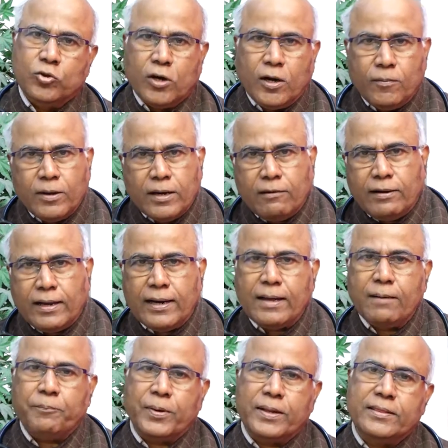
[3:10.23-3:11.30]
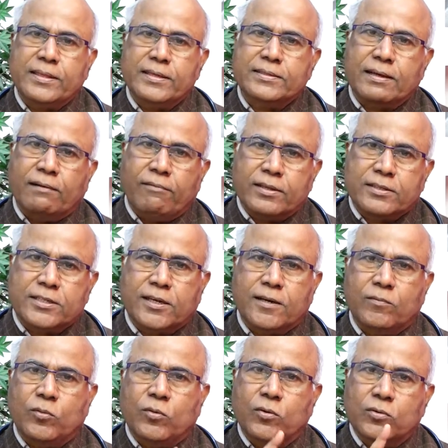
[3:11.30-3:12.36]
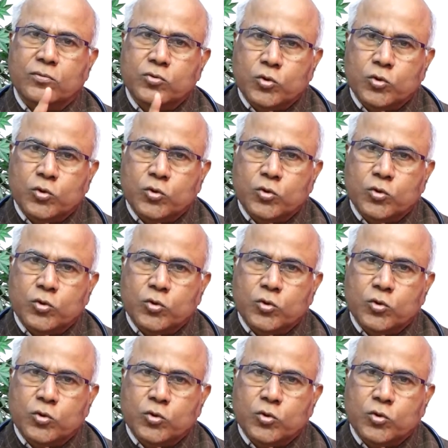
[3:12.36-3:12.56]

దోమల వల్ల ప్రతి సంవత్సరము